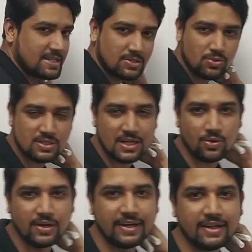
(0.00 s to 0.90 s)
इसको
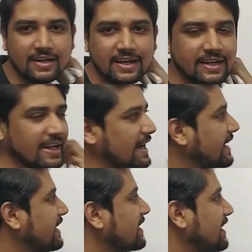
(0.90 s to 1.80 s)
सर्कुलेटिंग करंट या
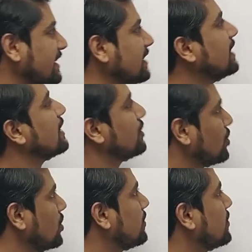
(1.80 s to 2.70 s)
एडी करंट
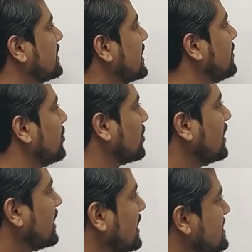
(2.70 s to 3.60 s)
दोनों बोलते हैं हम लोग
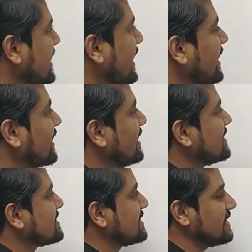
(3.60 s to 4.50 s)
इस एडी
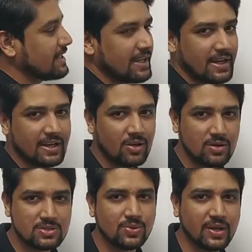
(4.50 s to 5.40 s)
करंट से क्या क्या
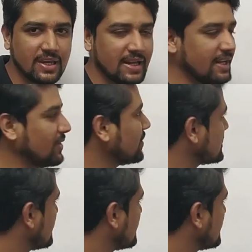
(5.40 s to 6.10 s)
लॉस होंगे क्या नहीं होंगे